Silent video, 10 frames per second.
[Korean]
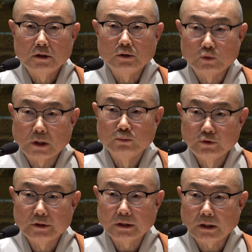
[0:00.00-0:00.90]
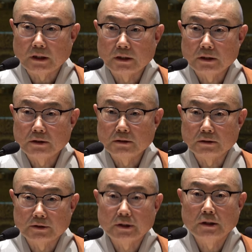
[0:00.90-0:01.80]
이 우란분제가
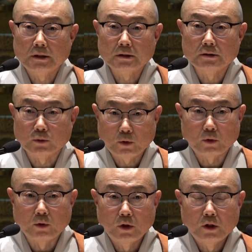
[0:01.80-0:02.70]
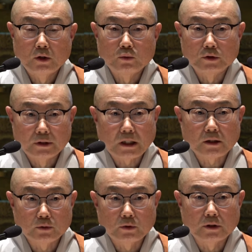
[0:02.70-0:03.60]
그 실행되어졌고,
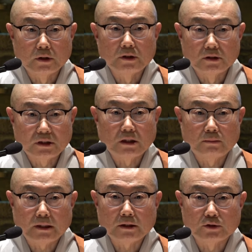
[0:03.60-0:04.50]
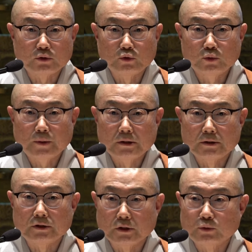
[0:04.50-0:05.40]
우리나라도 그 영향을 받아서 600년